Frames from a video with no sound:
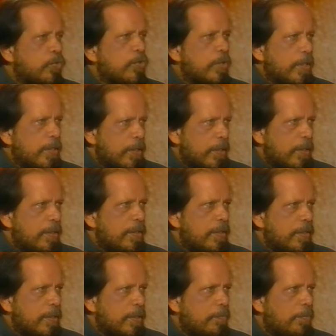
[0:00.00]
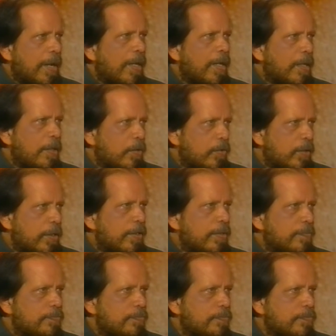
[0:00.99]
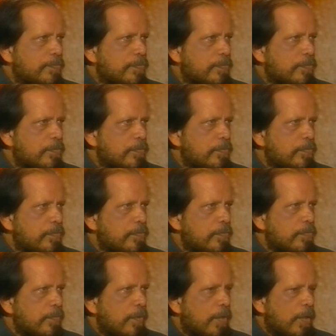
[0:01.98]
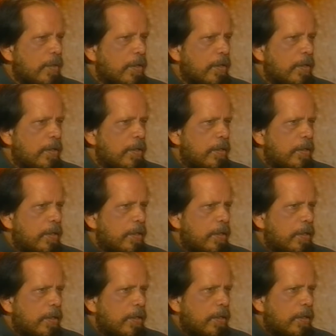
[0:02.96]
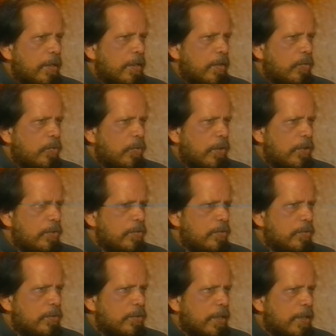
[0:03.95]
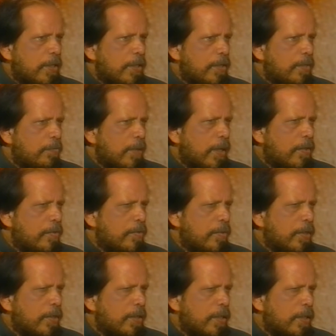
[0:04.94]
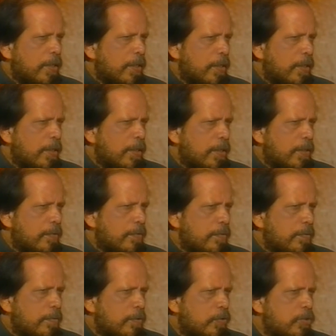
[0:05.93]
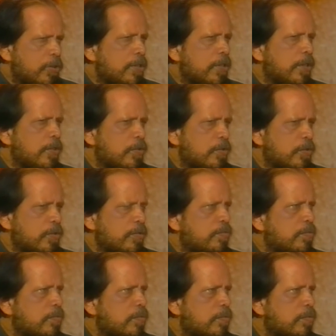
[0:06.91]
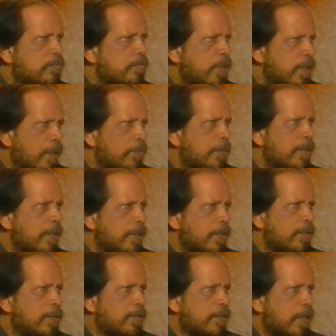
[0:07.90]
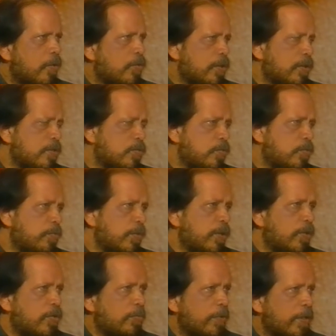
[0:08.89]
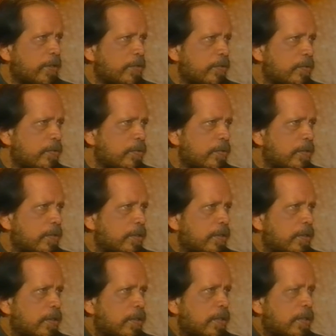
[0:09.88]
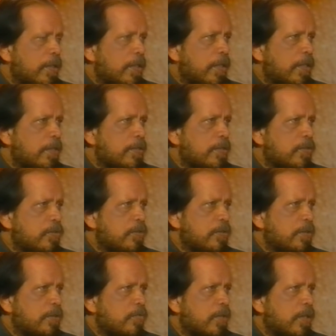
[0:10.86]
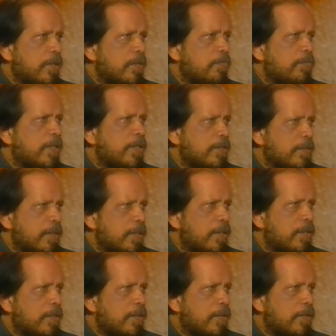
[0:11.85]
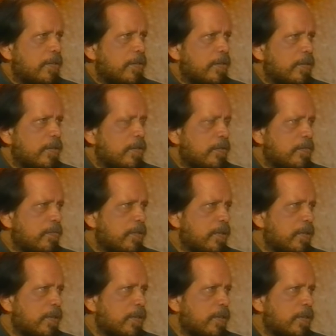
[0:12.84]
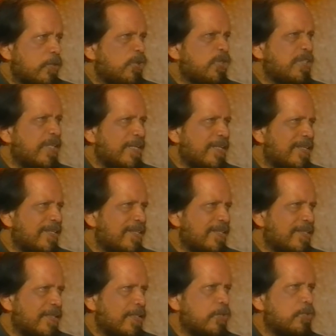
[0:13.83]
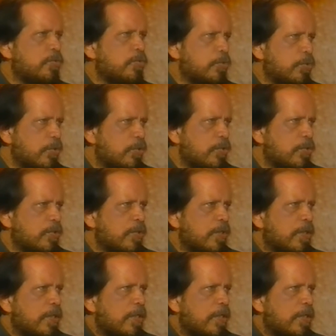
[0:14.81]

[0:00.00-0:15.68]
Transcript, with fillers: sur de India, en Mangalore. ¿Y cómo es Mangalore? Cuando salí de Mangalore tenía 200.000 habitantes, ahora es un millón y medio. Un millón y medio. es ciudad inmensa, eh, de docentes, de estudios,